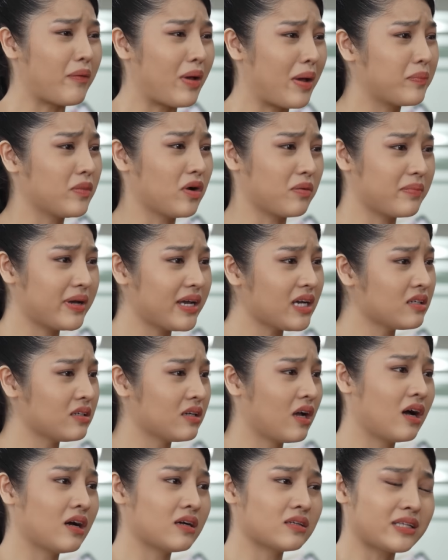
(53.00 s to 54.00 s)
Theo em được
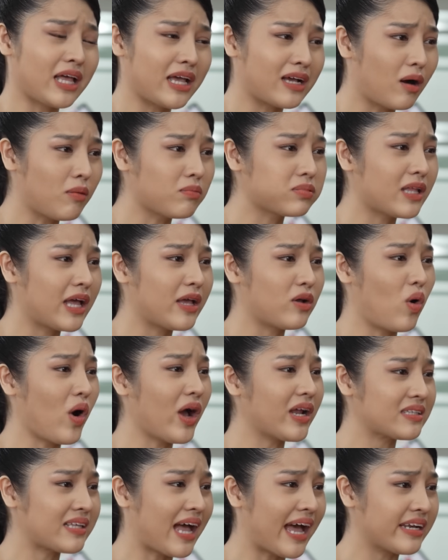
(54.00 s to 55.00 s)
biết thì công ty
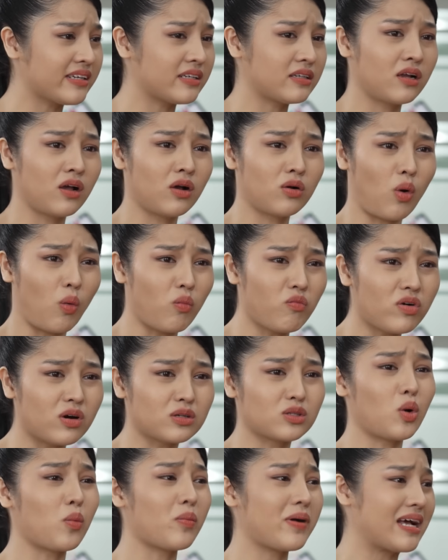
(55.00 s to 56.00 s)
của anh Thanh cũng
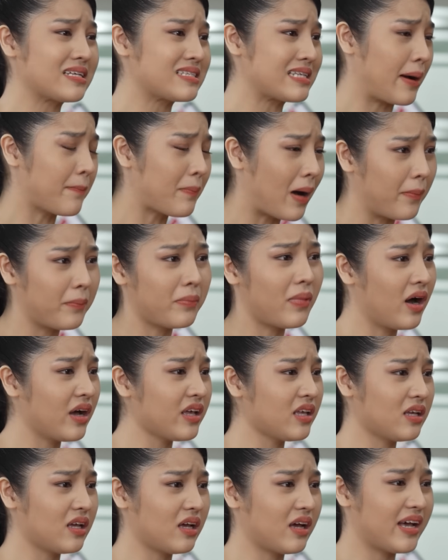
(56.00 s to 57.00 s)
vừa tung ra sản phẩm
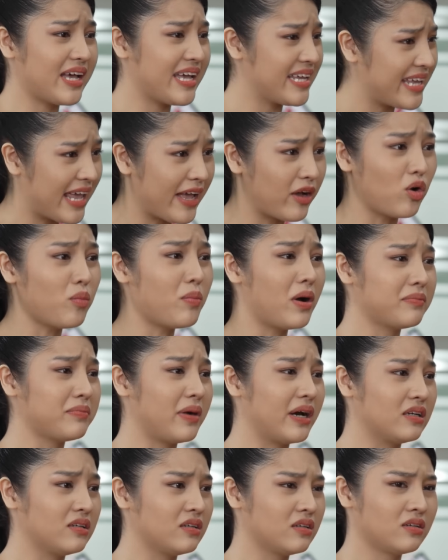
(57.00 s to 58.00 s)
mới y chang của
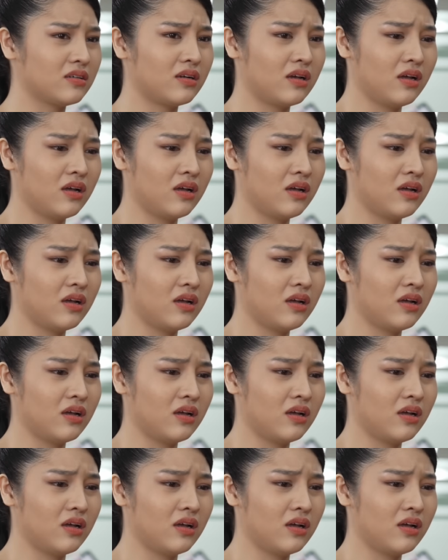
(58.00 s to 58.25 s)
bên mình.